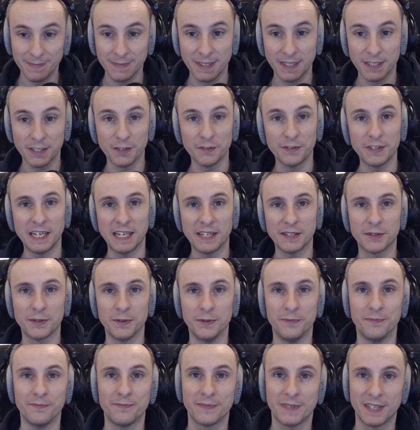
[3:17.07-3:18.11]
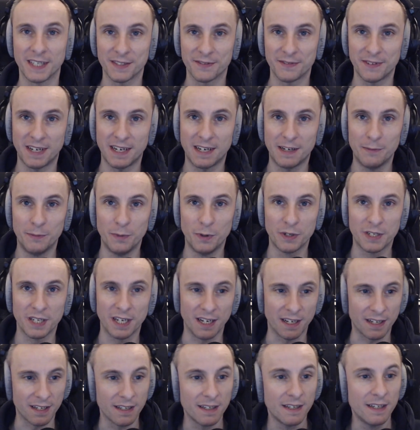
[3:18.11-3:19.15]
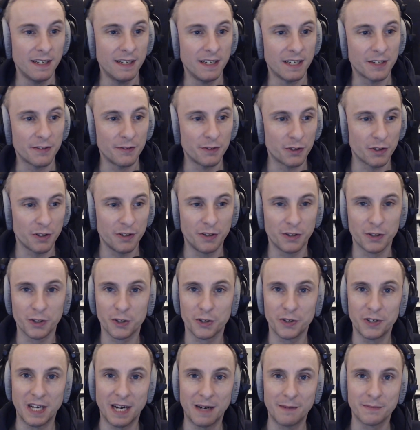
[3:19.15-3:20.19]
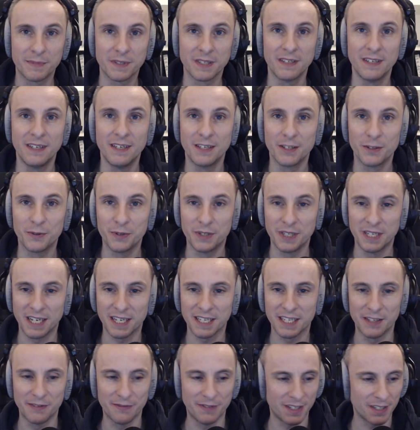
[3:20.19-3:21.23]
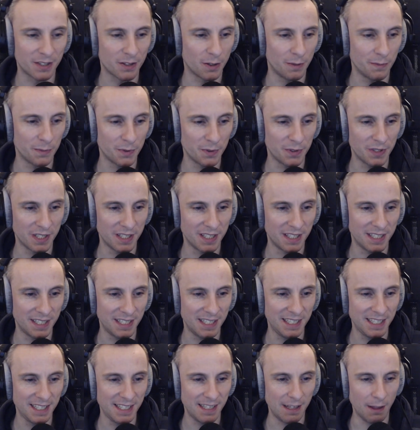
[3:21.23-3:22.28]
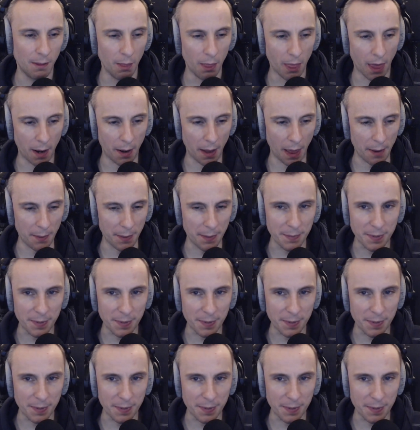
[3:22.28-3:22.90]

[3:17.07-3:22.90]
so viel dazu. Das war Montag. Ich wünsche euch noch einen schönen Abend. Gute Nacht, irgendwann. Kommt gut in den,